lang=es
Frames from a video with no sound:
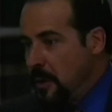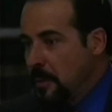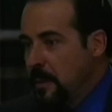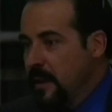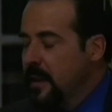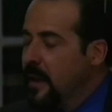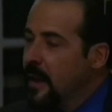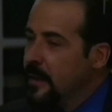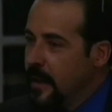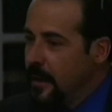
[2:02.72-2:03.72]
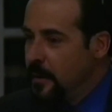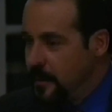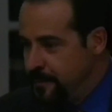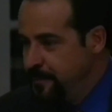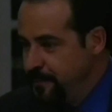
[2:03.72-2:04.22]
Por mí estaría encantado.
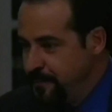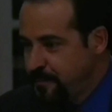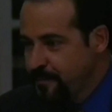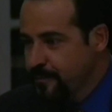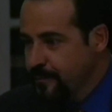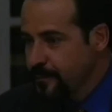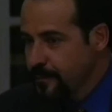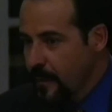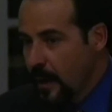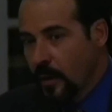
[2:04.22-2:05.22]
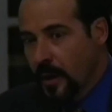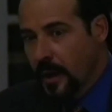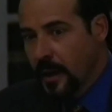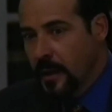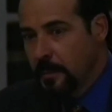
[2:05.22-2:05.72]
Lo
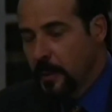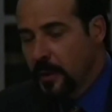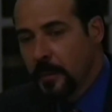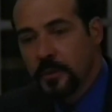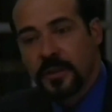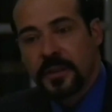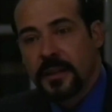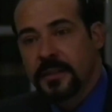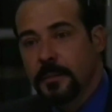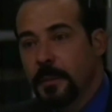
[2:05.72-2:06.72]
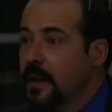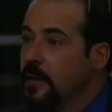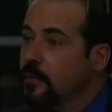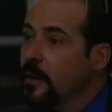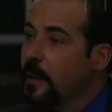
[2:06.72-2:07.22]
que podríamos hacer es ir
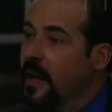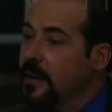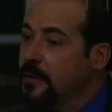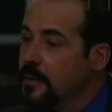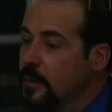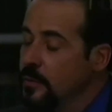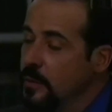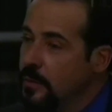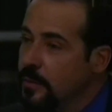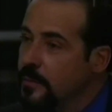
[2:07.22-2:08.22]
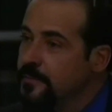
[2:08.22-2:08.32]
planeando unas vacaciones juntos.